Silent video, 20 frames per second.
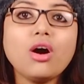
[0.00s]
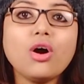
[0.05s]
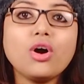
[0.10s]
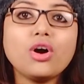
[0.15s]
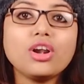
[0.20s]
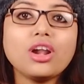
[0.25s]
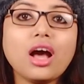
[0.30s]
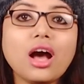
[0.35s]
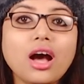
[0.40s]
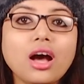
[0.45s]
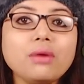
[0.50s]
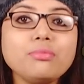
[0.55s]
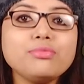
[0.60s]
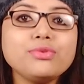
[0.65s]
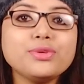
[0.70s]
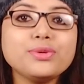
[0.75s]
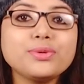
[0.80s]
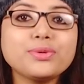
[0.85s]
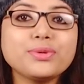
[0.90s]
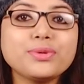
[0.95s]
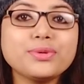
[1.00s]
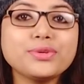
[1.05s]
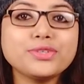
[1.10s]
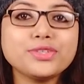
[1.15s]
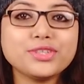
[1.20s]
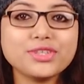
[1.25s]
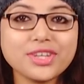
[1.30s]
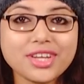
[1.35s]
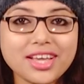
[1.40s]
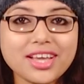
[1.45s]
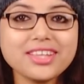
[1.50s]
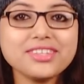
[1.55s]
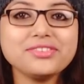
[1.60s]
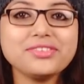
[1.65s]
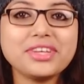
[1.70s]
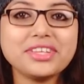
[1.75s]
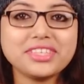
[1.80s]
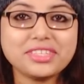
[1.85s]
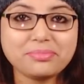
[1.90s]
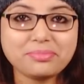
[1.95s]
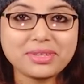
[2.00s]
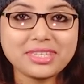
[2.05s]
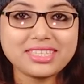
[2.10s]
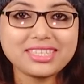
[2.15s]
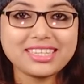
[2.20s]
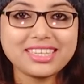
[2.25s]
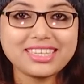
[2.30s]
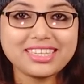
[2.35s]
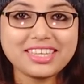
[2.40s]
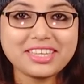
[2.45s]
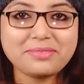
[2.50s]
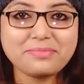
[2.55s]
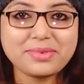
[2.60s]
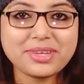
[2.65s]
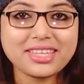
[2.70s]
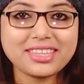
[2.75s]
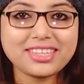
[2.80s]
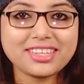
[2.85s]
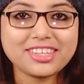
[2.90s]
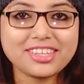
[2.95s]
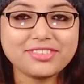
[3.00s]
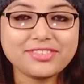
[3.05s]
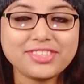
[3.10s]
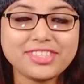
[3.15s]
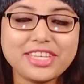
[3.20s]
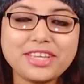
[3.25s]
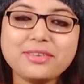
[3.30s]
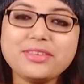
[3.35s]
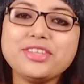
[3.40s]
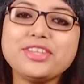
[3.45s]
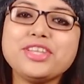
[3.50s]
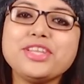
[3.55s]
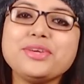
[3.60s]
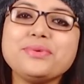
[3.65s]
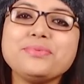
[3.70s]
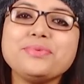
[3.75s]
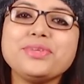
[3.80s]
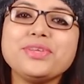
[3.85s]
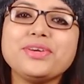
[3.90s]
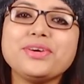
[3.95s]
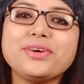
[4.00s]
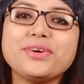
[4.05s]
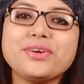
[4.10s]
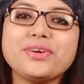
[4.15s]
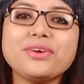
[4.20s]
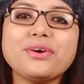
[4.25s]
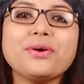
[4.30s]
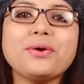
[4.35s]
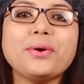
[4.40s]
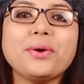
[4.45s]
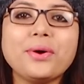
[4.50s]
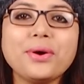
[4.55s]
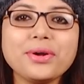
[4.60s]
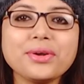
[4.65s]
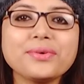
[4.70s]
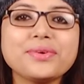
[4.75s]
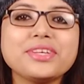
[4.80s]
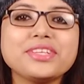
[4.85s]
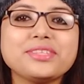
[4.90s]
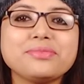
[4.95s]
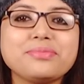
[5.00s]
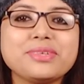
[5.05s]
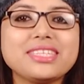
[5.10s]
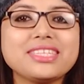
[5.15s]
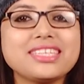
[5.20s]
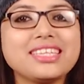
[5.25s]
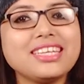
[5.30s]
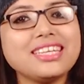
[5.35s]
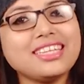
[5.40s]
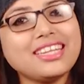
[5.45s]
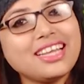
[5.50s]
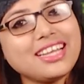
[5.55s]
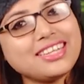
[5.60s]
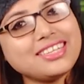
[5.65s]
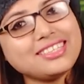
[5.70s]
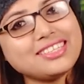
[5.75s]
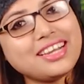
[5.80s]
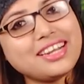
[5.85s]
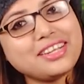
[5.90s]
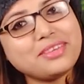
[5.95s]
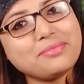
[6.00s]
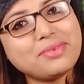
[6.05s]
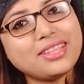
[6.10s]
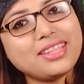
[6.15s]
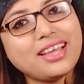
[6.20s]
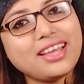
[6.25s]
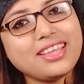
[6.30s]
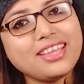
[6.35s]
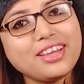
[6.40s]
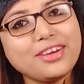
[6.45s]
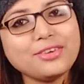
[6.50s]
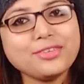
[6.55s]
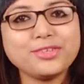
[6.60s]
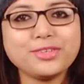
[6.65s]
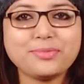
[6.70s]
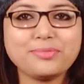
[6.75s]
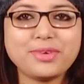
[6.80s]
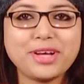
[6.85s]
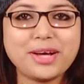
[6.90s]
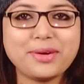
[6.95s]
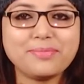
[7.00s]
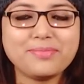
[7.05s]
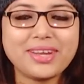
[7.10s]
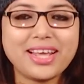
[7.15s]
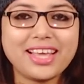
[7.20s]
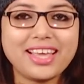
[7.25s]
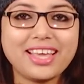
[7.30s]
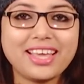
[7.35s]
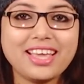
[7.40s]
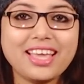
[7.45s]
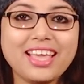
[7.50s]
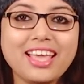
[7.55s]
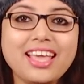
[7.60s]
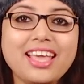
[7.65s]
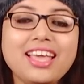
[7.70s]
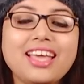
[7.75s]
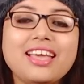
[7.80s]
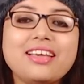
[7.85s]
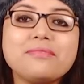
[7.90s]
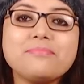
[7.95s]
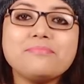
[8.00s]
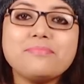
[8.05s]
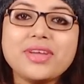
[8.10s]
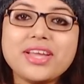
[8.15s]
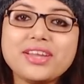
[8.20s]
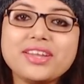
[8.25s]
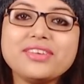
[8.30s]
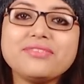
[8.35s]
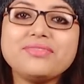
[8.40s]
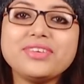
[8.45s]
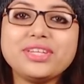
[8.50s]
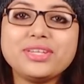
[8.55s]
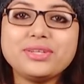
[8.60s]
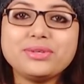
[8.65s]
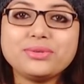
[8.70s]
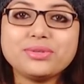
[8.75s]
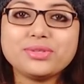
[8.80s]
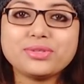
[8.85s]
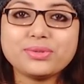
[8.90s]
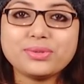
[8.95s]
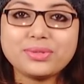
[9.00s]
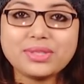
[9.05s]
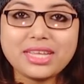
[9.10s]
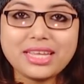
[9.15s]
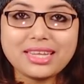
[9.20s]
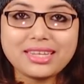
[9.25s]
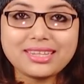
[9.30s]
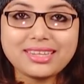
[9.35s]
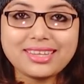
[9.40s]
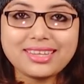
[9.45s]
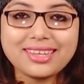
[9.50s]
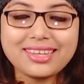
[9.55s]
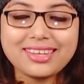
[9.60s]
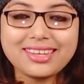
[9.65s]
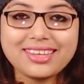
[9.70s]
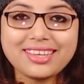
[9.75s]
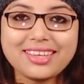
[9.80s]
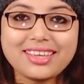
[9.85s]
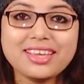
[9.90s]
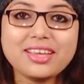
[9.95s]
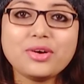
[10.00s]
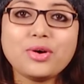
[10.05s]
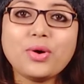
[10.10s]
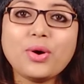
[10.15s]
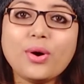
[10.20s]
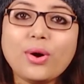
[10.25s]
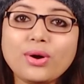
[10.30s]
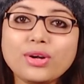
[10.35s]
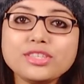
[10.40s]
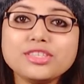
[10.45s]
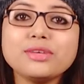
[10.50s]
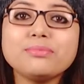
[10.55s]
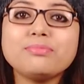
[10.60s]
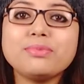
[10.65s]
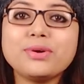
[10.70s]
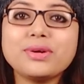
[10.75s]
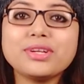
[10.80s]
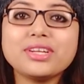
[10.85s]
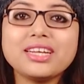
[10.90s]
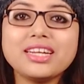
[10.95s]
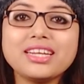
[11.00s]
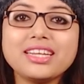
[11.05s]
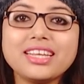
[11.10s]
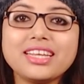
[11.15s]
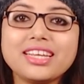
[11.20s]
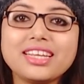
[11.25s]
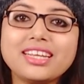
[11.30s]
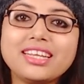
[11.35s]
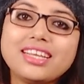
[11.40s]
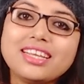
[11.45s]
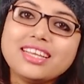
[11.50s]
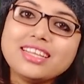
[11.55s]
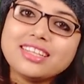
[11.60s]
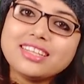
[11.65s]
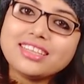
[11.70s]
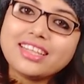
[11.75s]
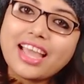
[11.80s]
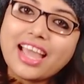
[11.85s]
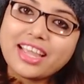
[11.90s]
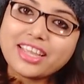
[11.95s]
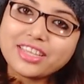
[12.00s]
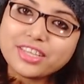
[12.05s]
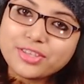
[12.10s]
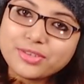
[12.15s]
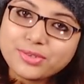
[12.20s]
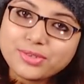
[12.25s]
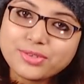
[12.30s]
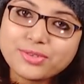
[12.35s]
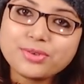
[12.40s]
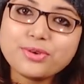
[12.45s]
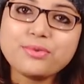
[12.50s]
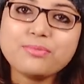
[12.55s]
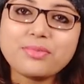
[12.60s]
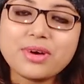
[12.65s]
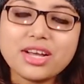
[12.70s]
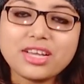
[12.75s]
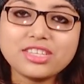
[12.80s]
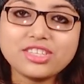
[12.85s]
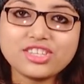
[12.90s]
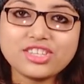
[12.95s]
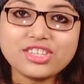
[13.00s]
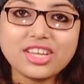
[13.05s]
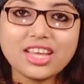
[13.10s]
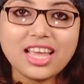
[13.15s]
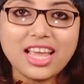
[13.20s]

और आप लोग को श्रेयास रेसिपीज की टीम की तरफ से न्यू ईयर और क्रिसमस की ढेर सारी बधाई और शुभकामनाएं मेरे वीडियोस को देखने के लिए और सपोर्ट करने के लिए थैंक यू सो मच